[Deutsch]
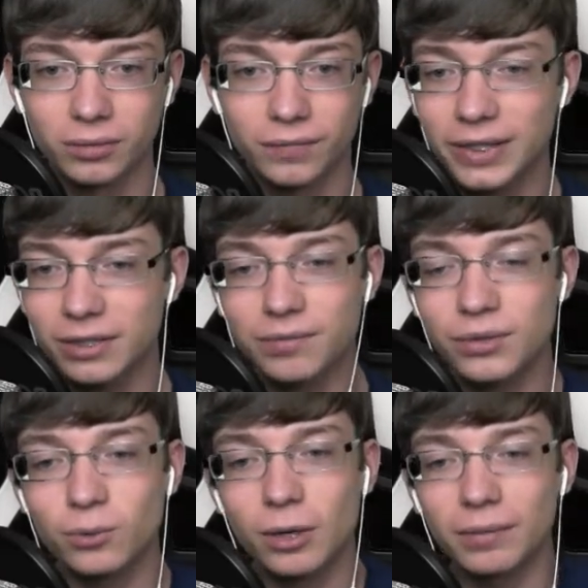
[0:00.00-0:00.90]
Weiß nicht
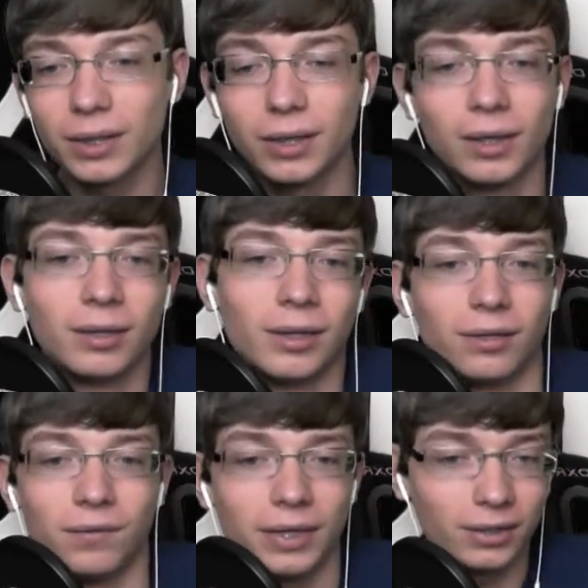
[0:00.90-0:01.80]
wieso, aber
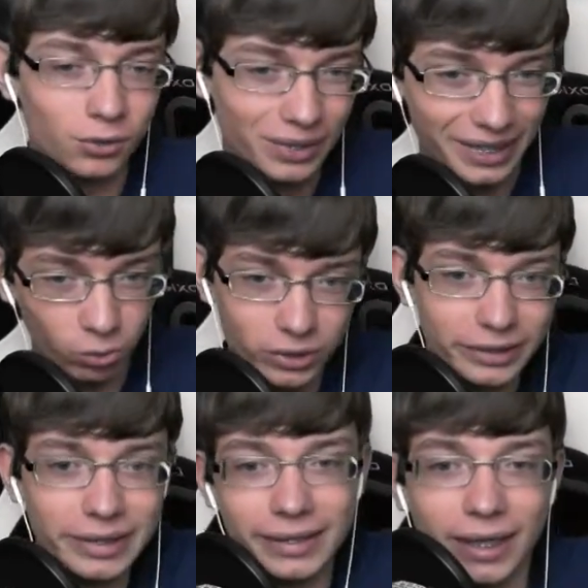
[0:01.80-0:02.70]
wenn da so
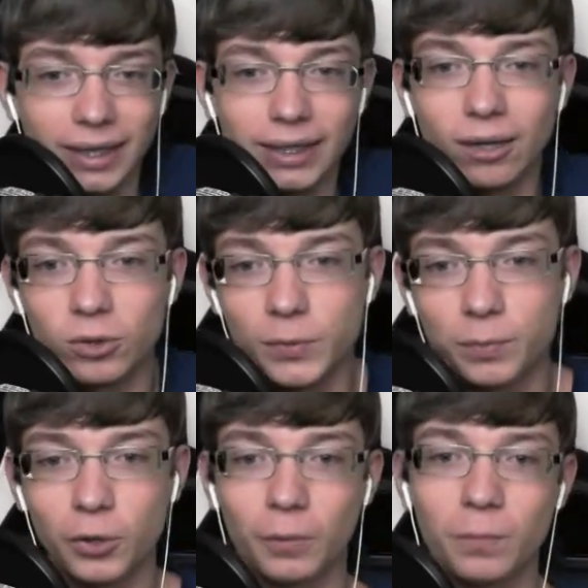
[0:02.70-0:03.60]
tausende Sachen
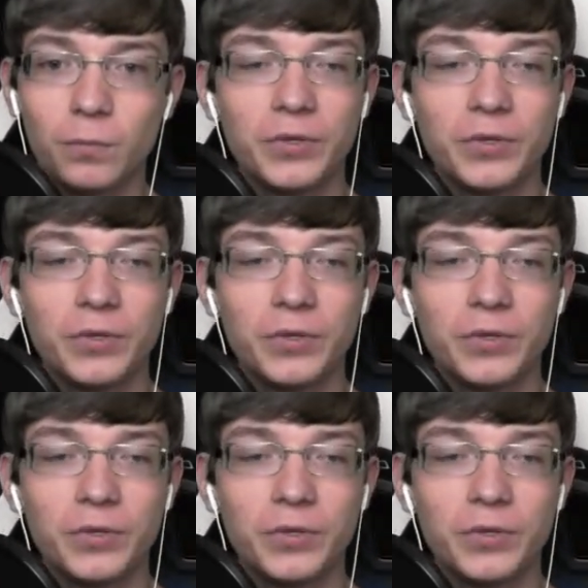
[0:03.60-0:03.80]
rausploppen,